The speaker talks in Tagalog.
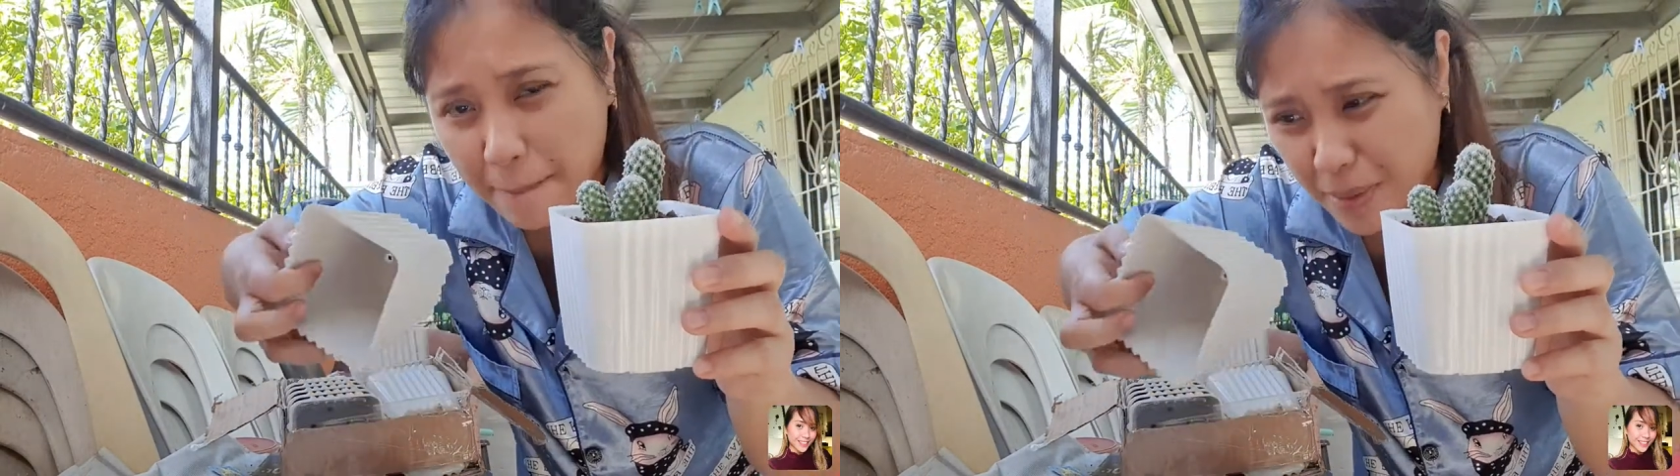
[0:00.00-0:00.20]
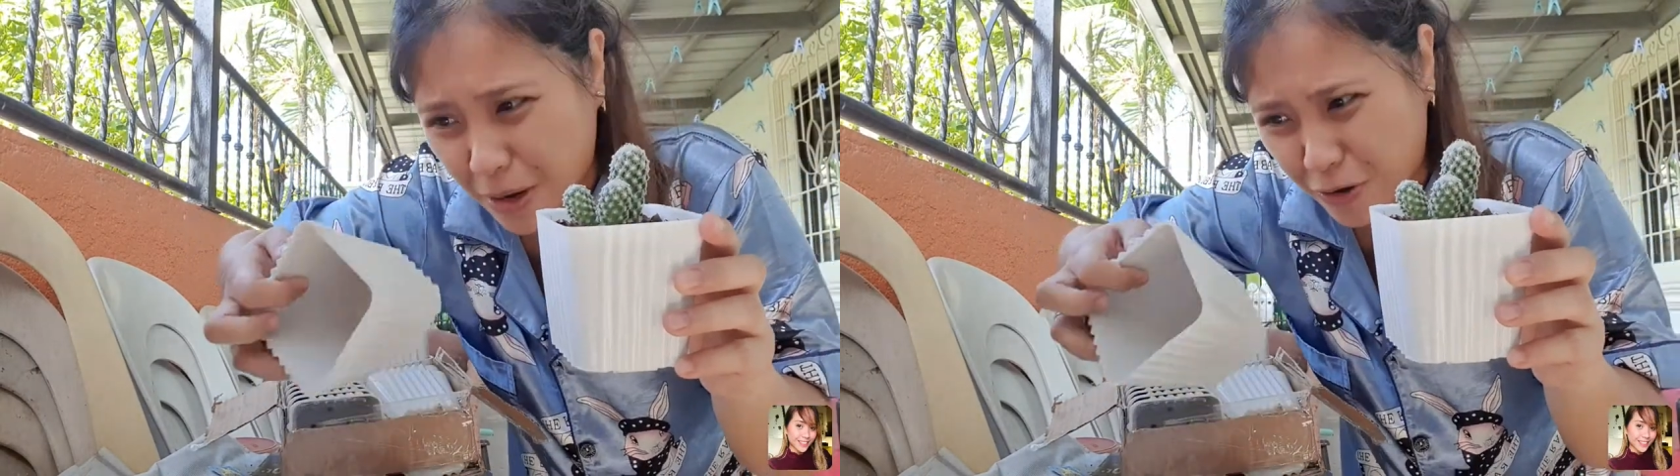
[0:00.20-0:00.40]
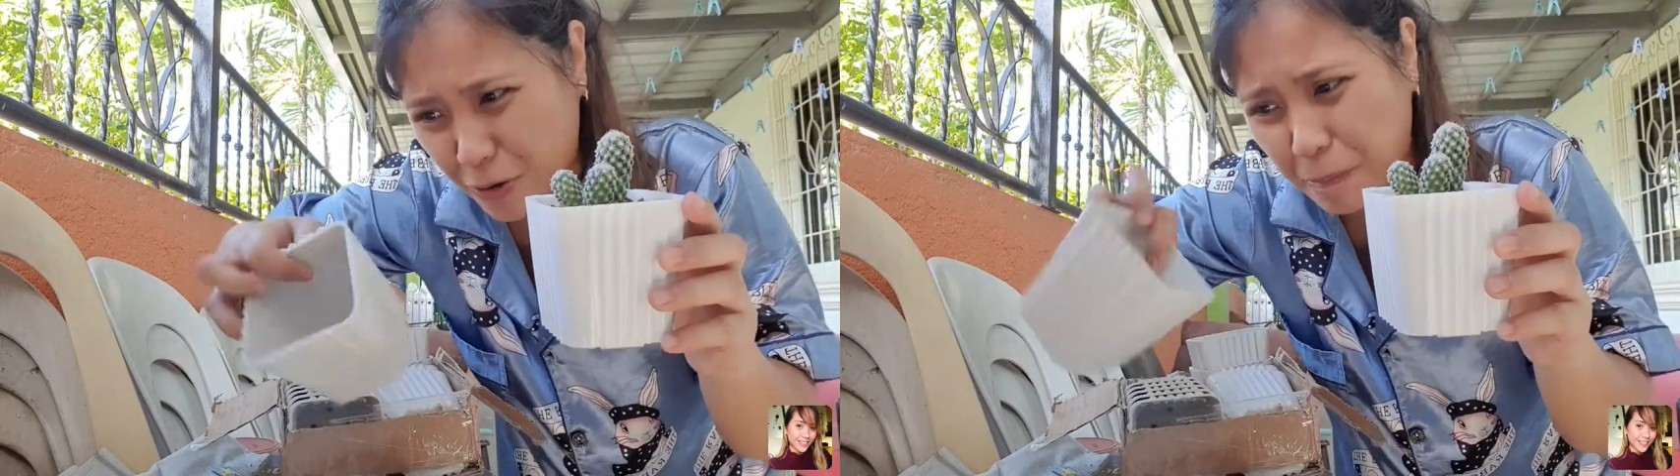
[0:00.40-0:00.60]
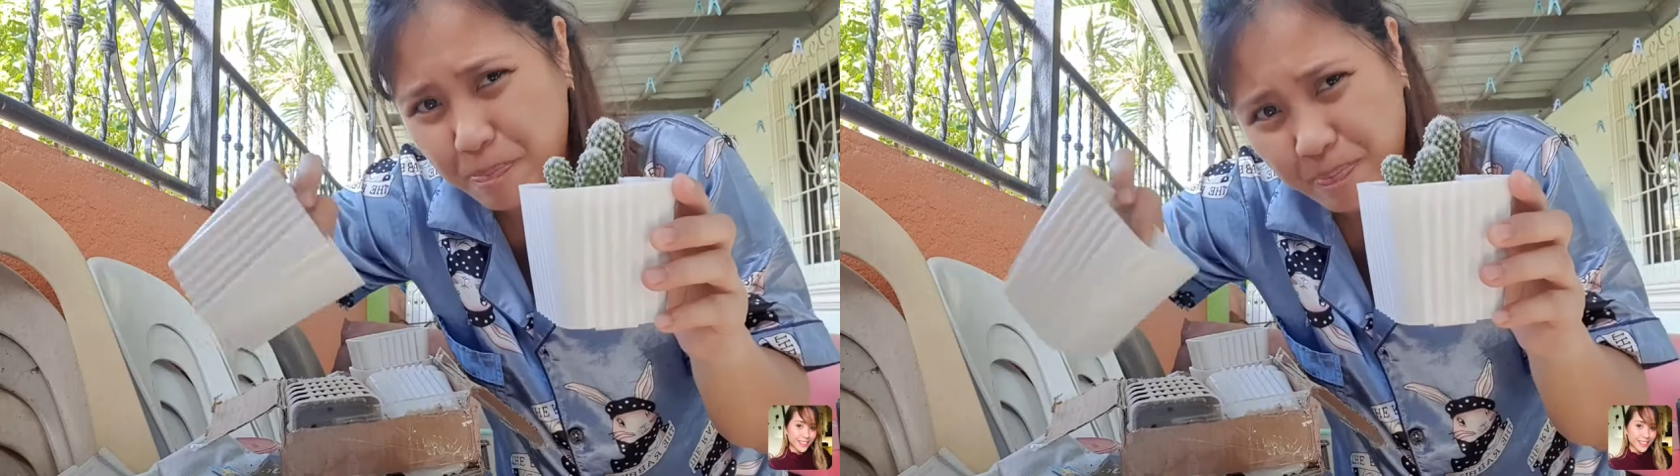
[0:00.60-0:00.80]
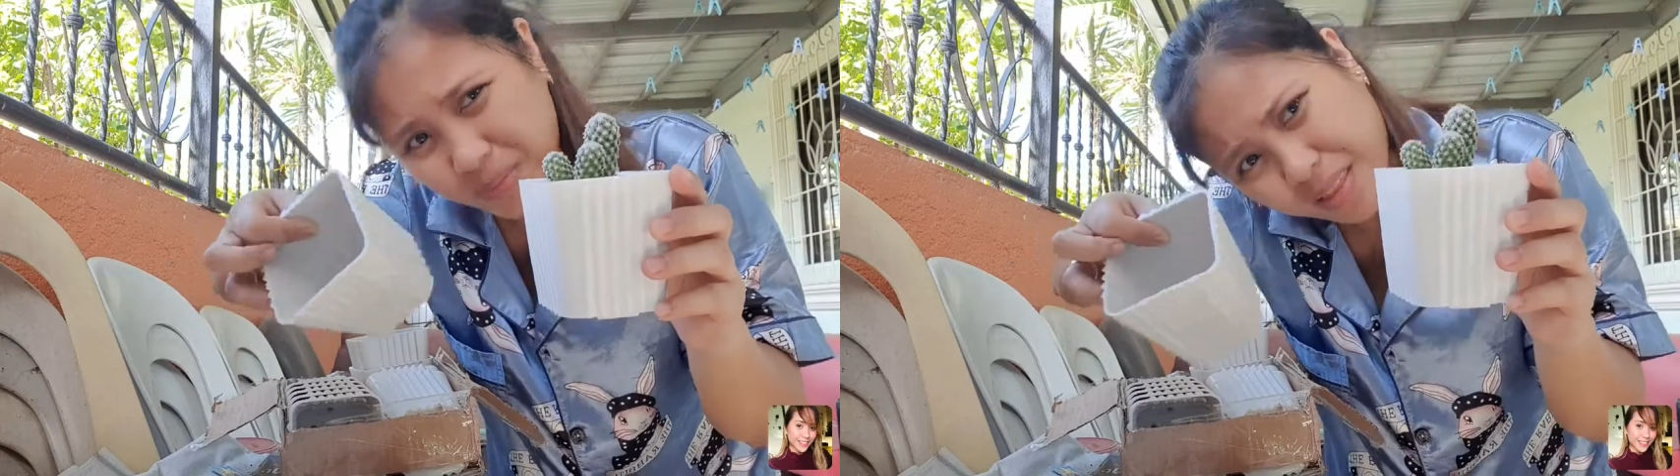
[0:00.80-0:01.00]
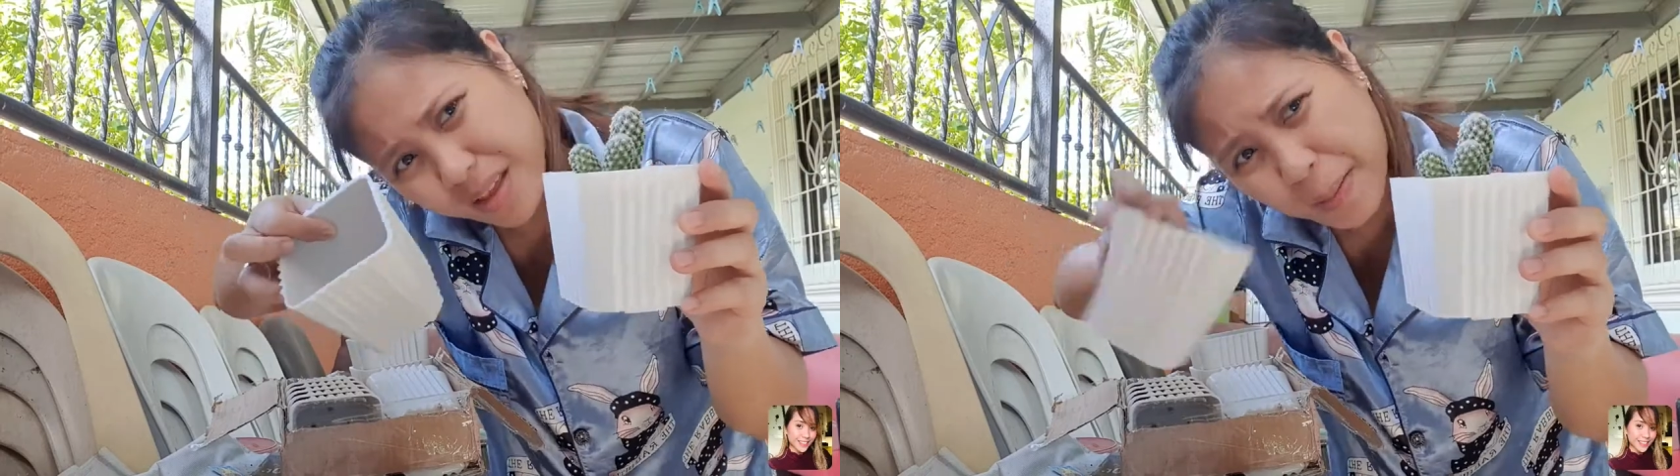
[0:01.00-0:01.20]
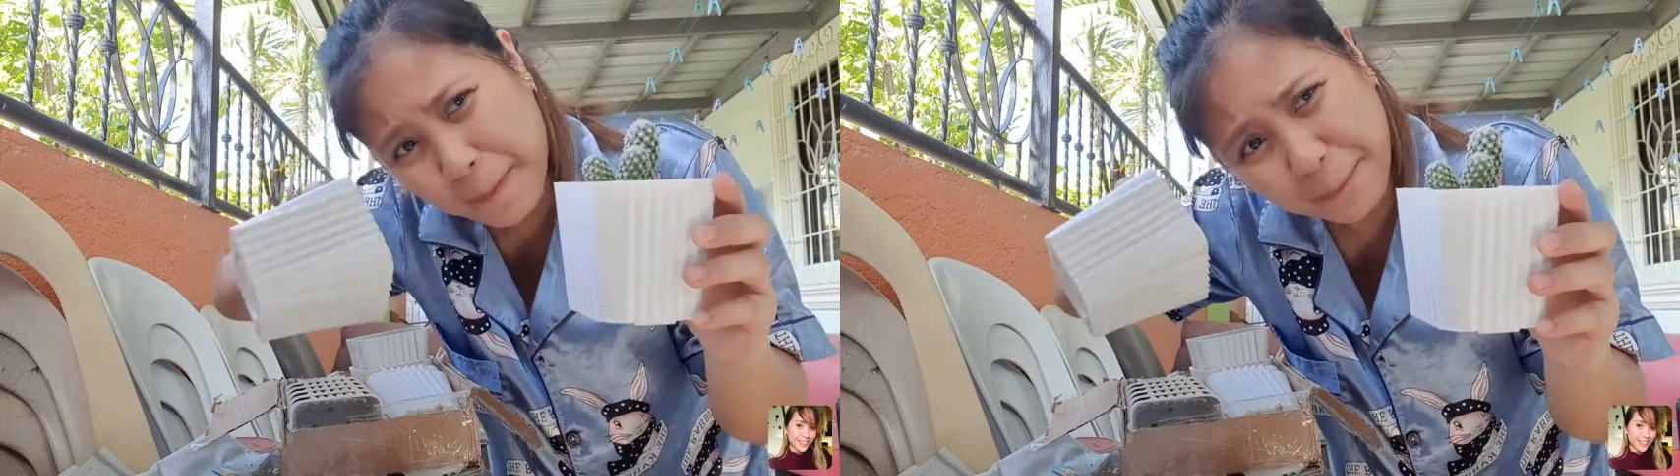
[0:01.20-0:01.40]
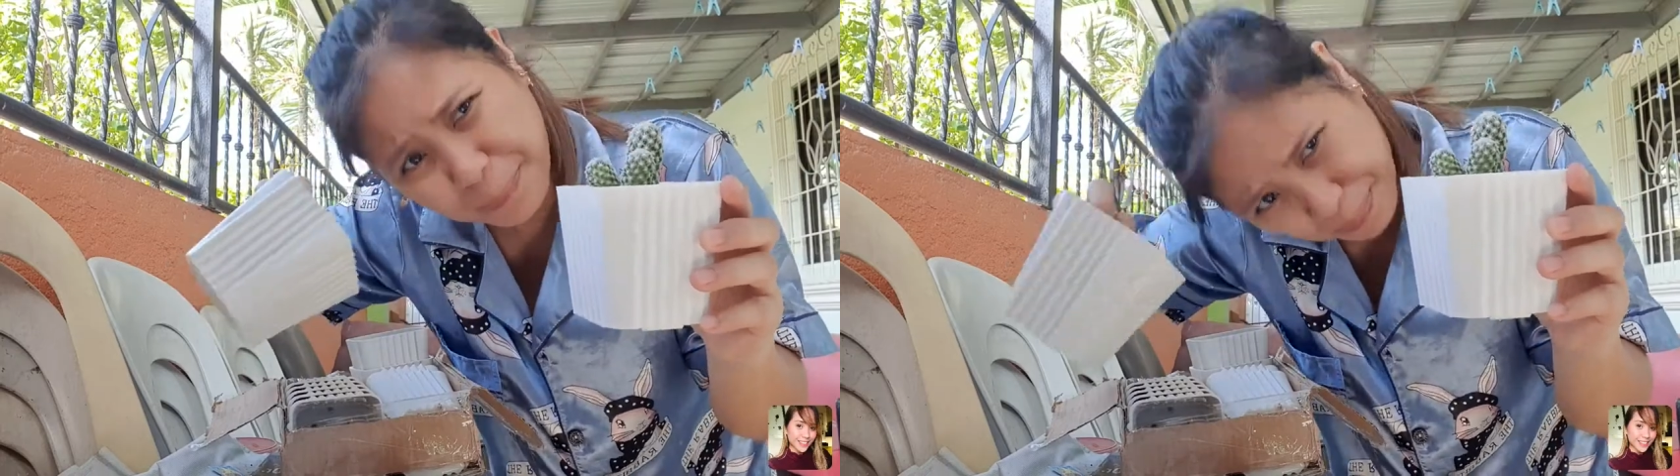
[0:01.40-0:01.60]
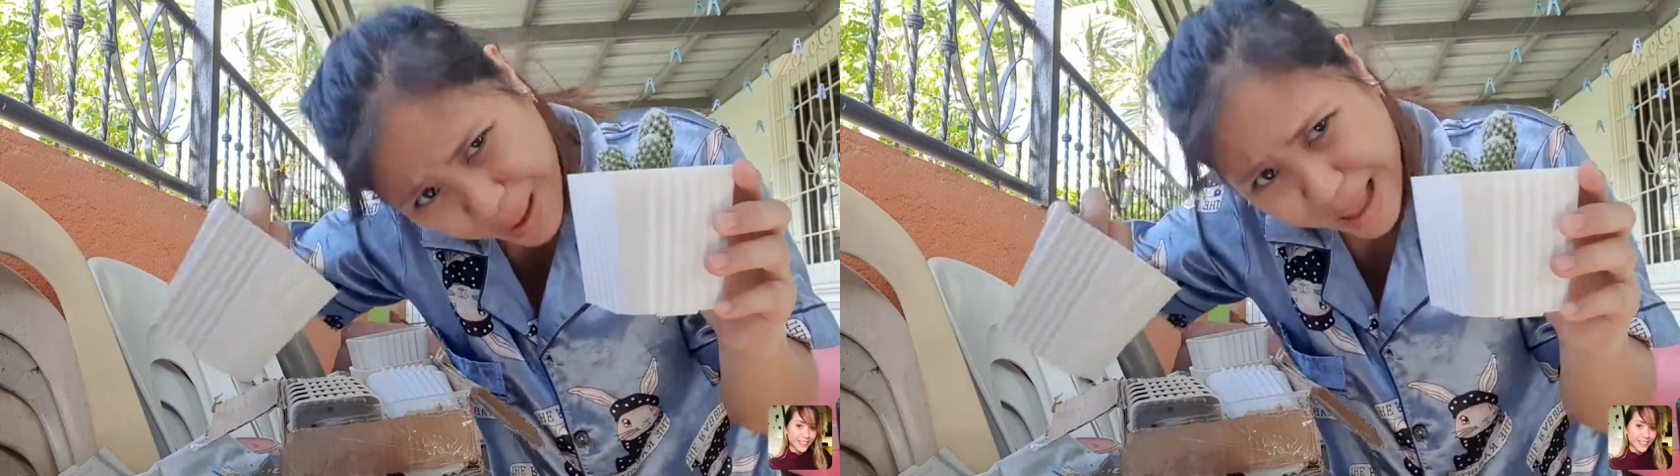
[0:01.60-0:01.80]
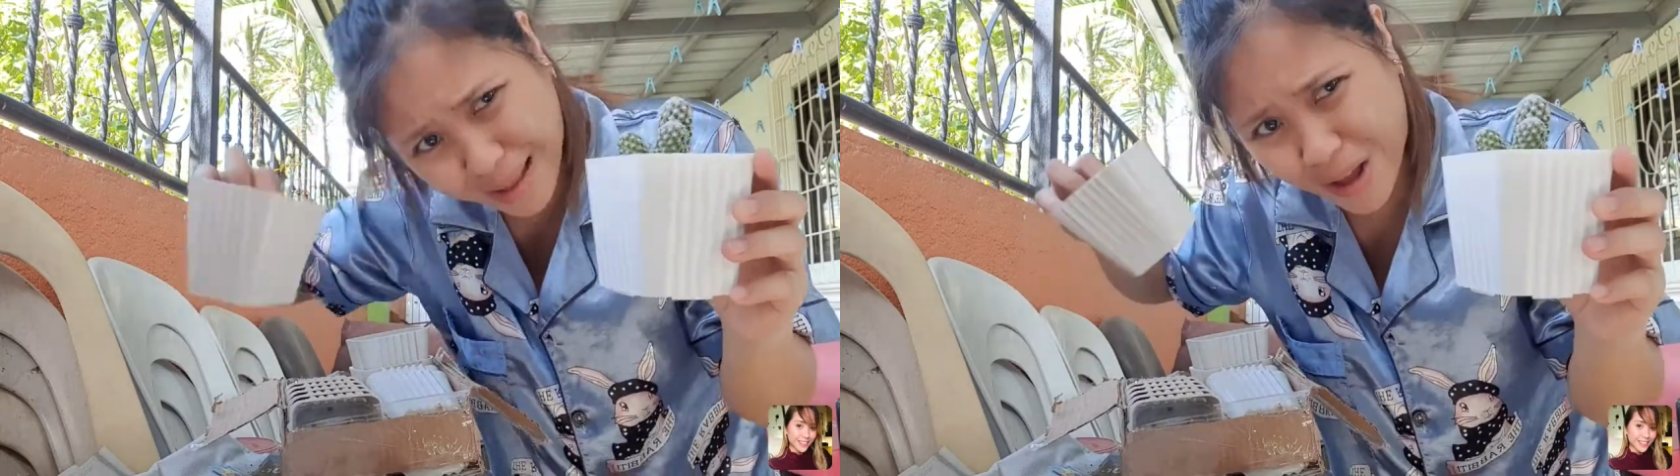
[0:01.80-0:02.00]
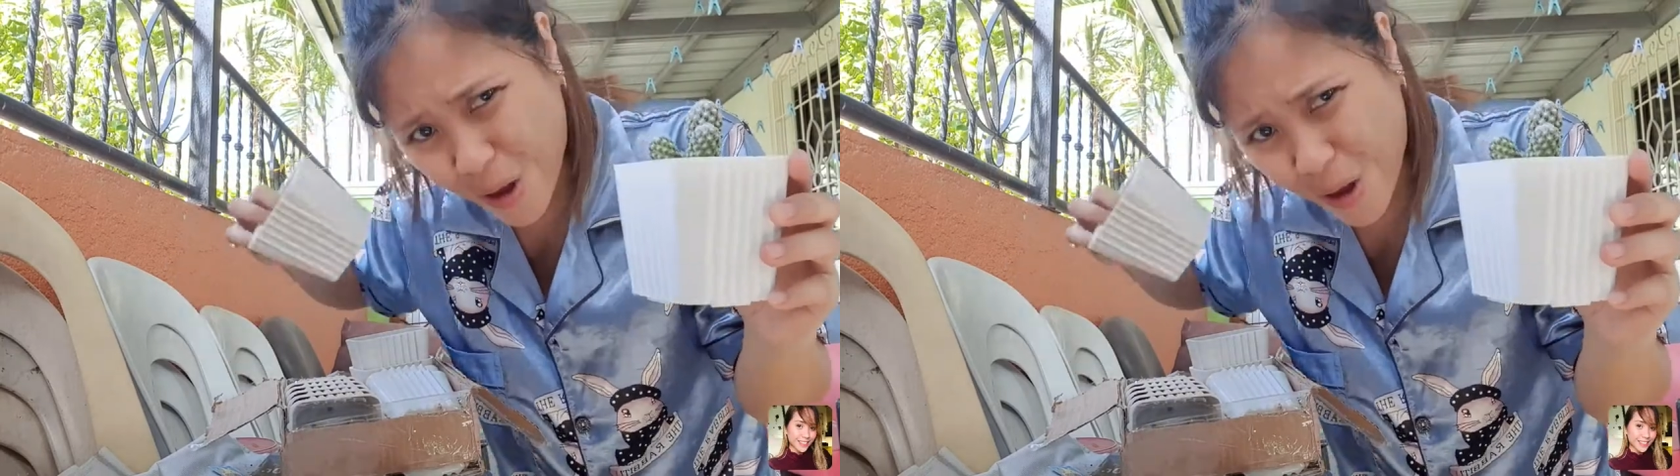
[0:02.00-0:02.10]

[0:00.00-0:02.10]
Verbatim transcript: Pero, pak!